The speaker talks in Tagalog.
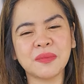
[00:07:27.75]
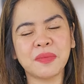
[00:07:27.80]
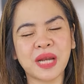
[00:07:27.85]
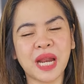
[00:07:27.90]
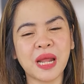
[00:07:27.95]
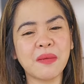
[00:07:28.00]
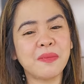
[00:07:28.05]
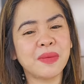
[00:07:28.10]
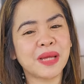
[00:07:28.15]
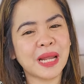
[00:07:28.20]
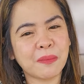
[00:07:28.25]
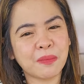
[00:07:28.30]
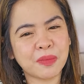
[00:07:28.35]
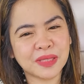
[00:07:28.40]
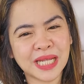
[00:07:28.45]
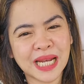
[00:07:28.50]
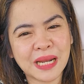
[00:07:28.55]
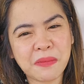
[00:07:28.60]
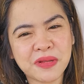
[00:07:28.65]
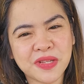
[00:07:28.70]
Maraming maraming po
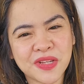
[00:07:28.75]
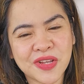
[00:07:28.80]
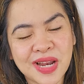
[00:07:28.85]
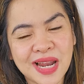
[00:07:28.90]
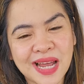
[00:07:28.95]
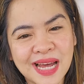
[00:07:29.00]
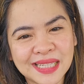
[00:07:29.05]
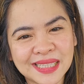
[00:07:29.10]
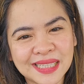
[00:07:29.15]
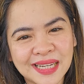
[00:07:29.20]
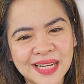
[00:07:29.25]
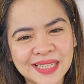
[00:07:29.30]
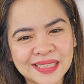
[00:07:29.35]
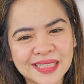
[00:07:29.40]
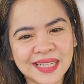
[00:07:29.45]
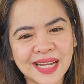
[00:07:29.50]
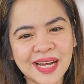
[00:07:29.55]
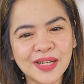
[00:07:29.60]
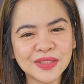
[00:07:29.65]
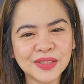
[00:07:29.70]
sa inyo lahat ng
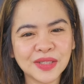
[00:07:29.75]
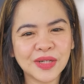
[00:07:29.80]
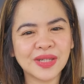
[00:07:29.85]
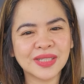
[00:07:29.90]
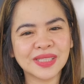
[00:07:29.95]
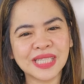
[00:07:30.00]
ating outro.